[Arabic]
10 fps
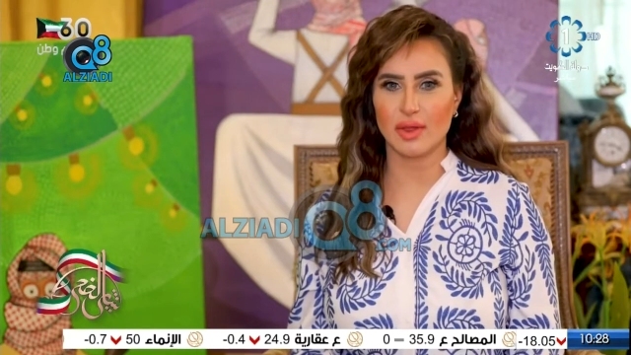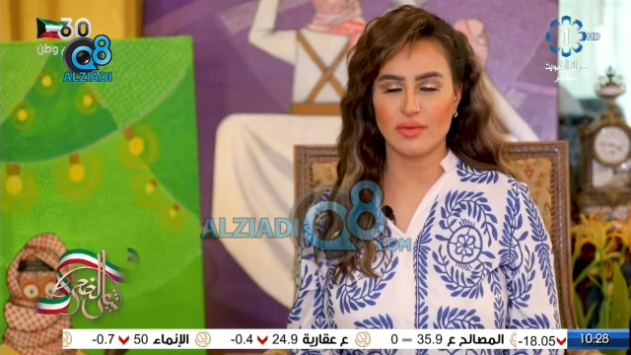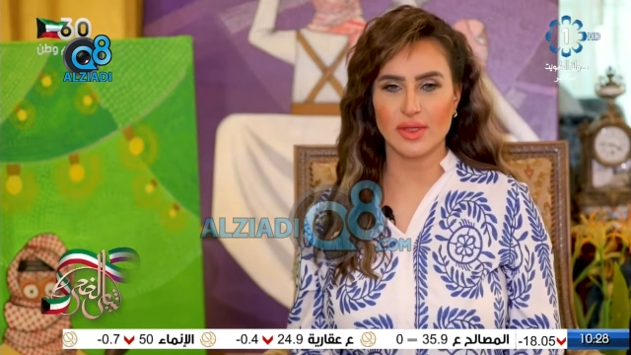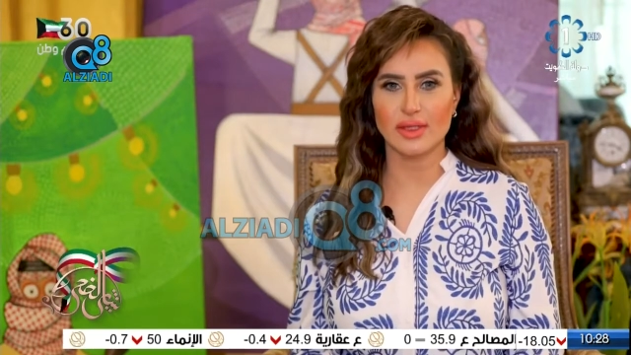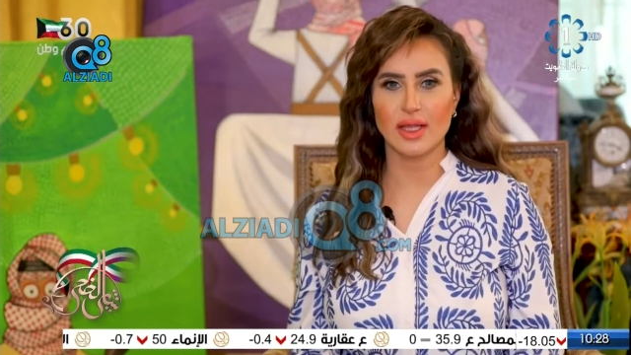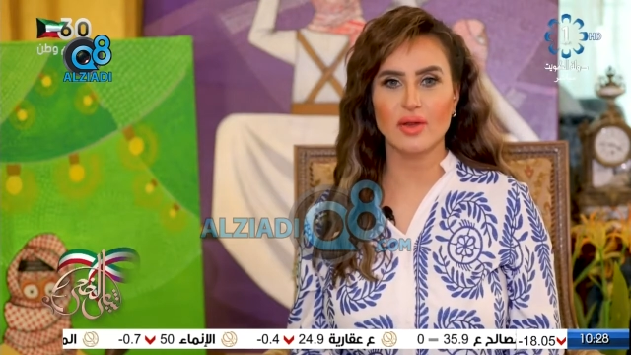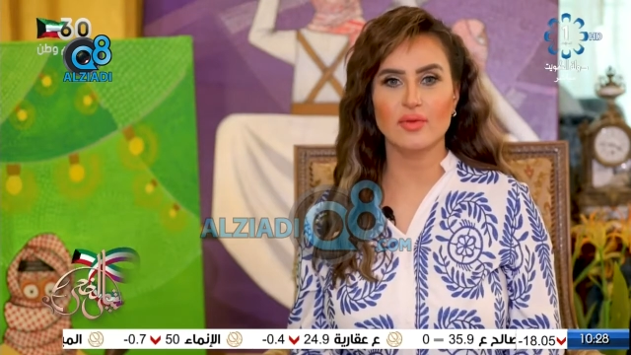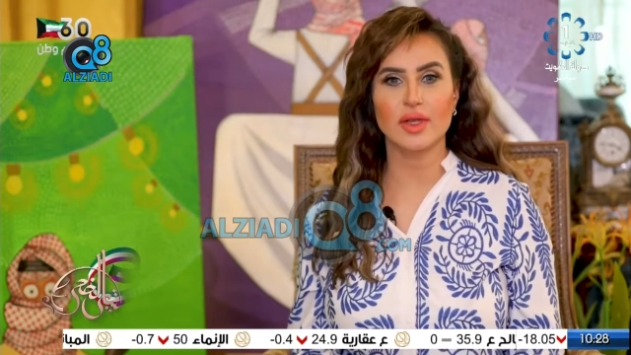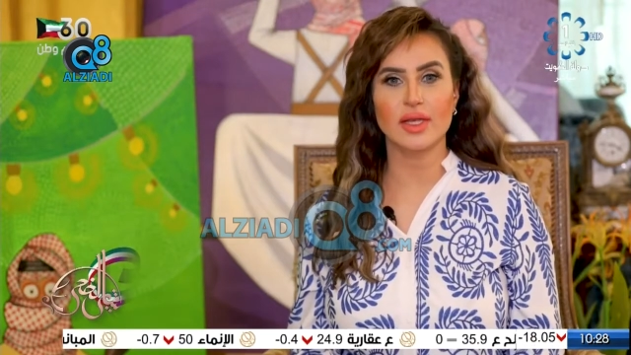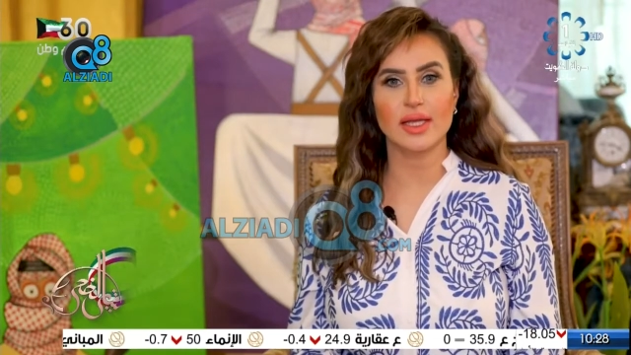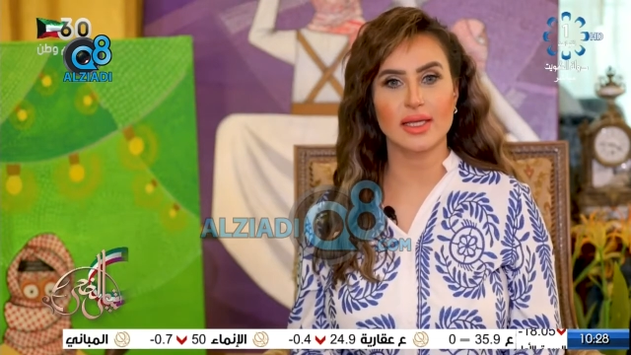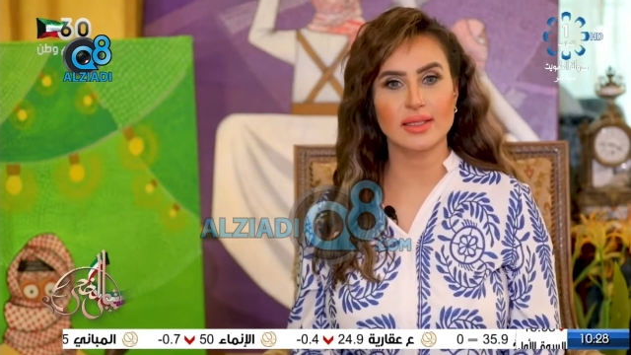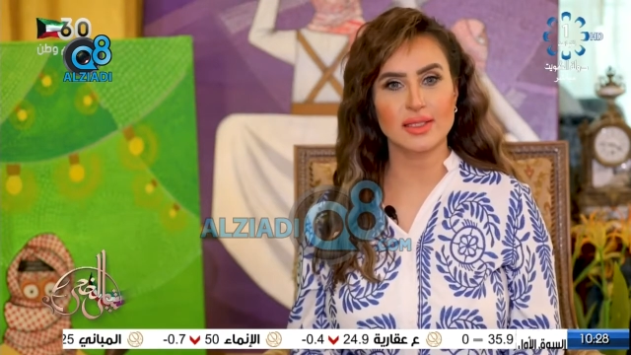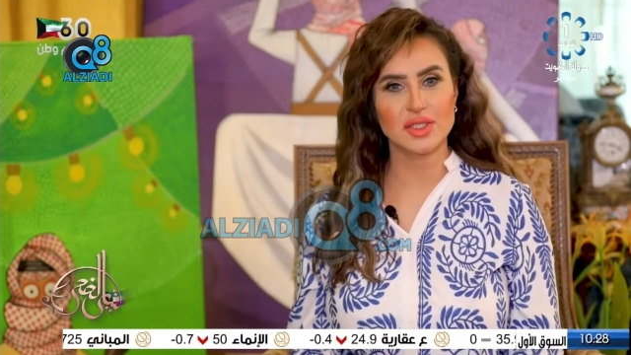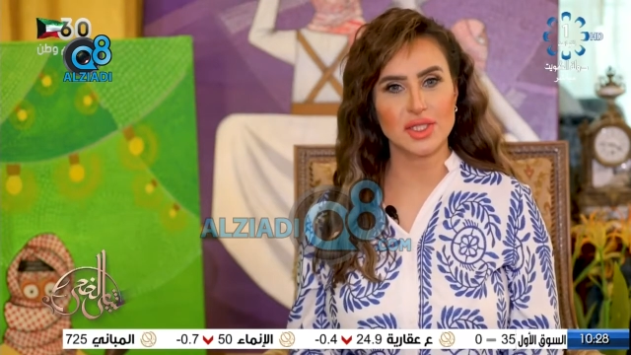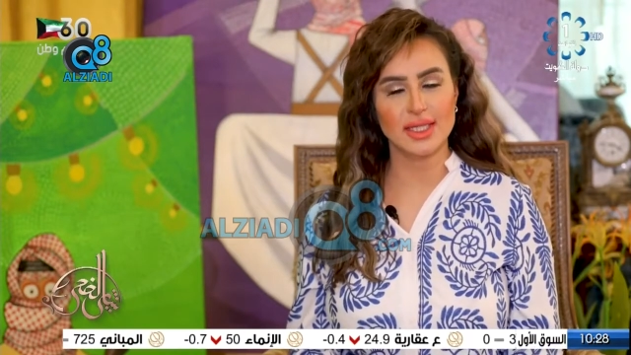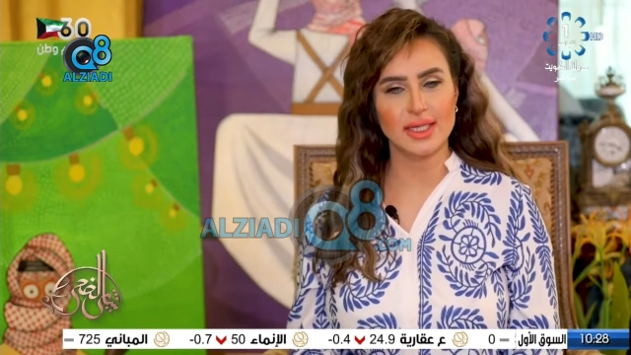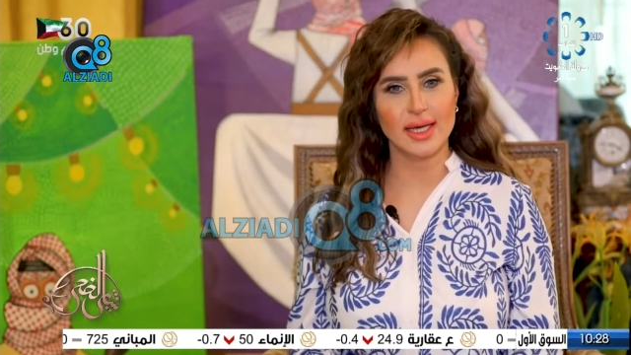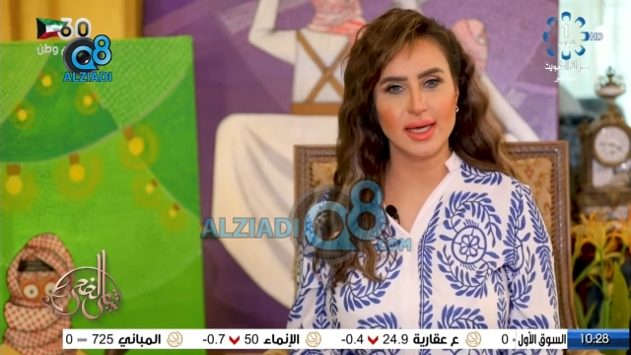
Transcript: ضيفتنا الفنانه التشكيليه